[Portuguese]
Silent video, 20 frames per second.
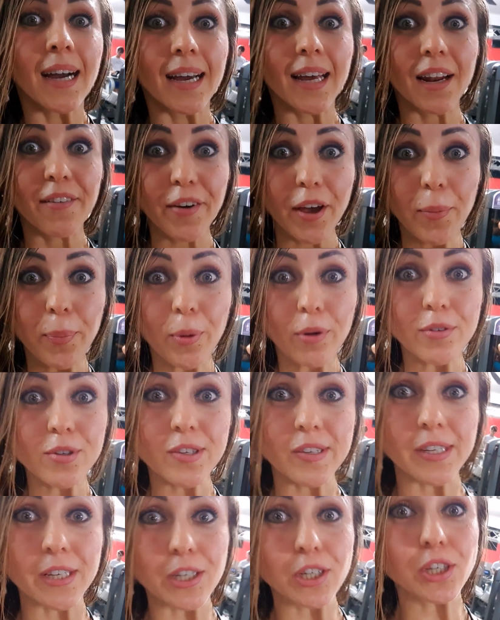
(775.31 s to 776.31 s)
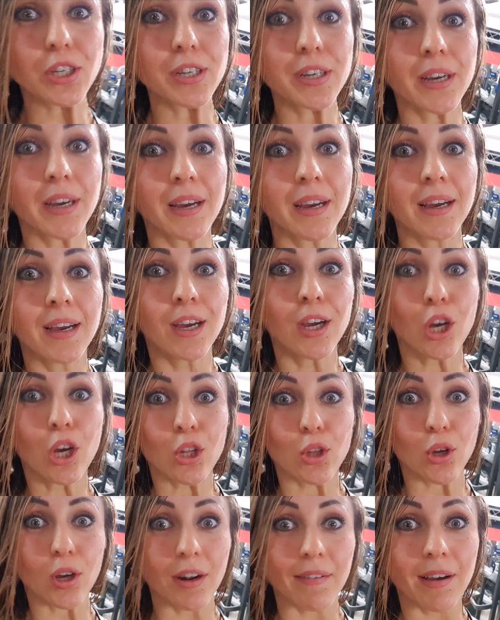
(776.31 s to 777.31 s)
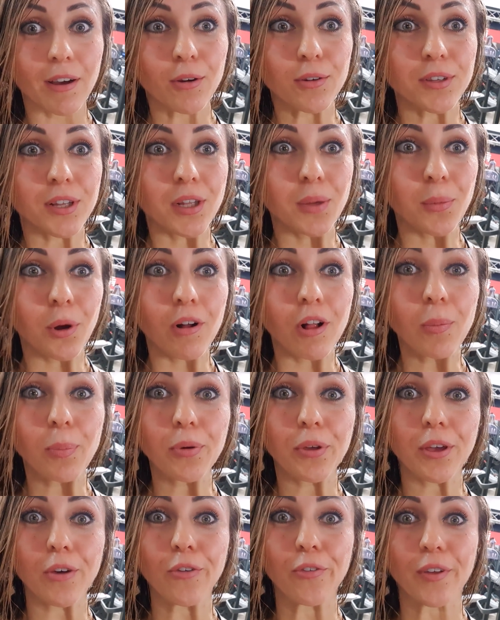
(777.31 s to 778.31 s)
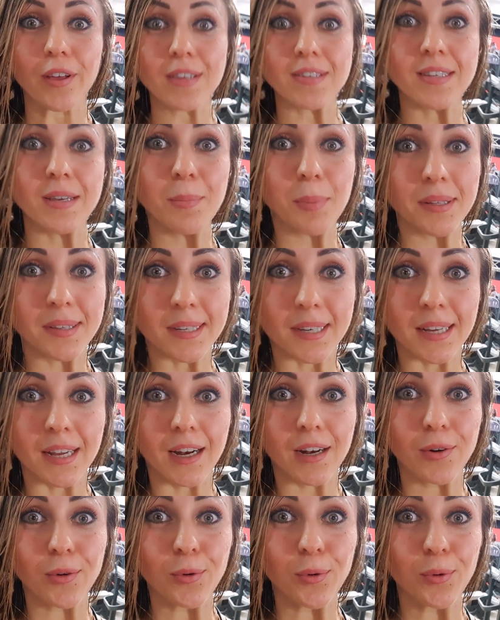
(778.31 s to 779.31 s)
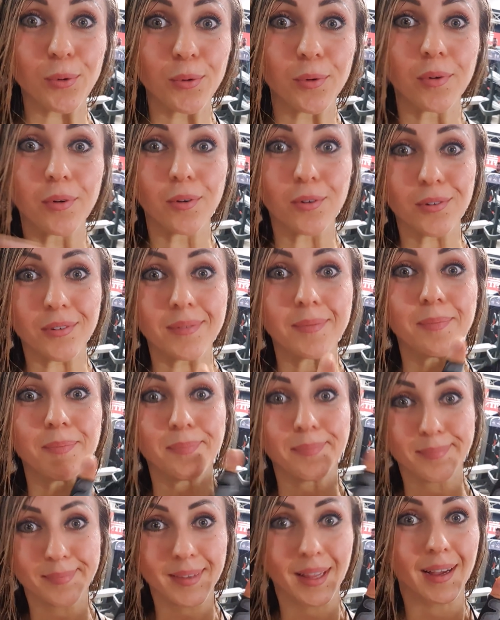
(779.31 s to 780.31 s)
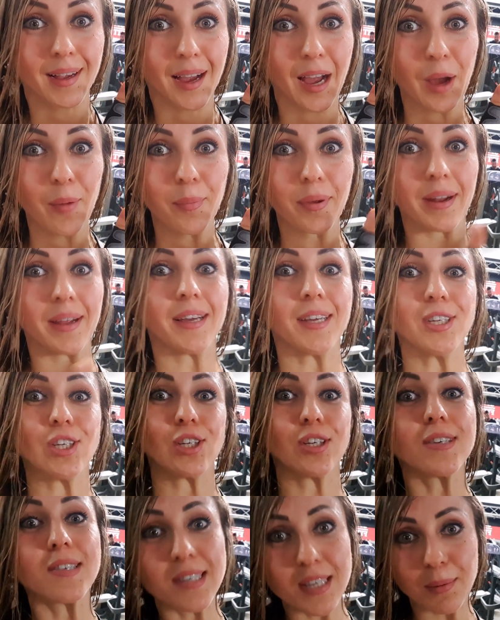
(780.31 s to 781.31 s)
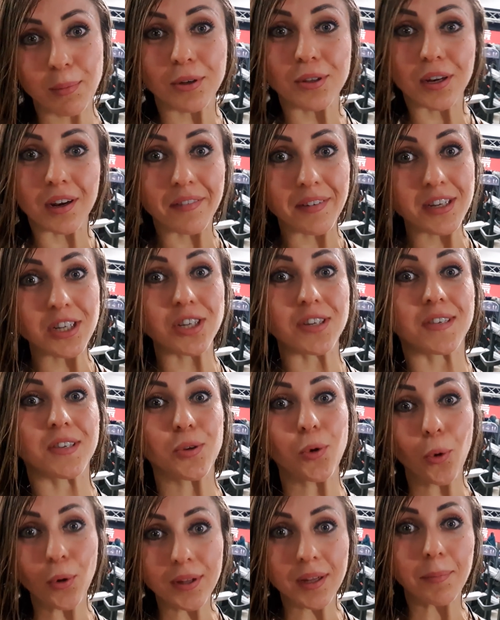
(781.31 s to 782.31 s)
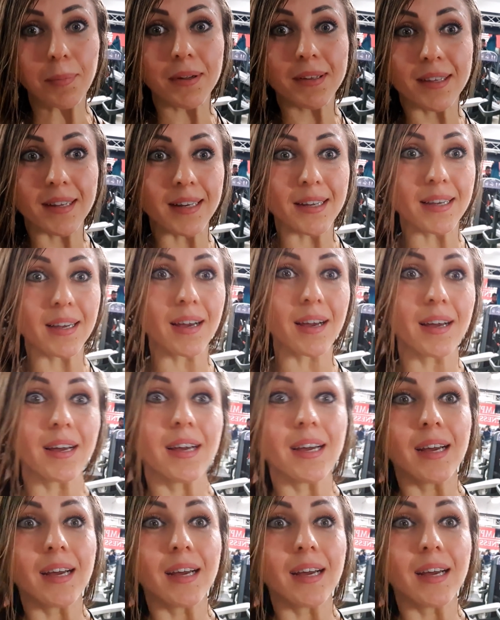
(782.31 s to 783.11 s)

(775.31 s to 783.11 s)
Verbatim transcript: Gravei para vocês. Estou a gravar com o telemóvel porque eu fiquei sem bateria no, na câmera. Esqueci-me outra vez da segunda bateria.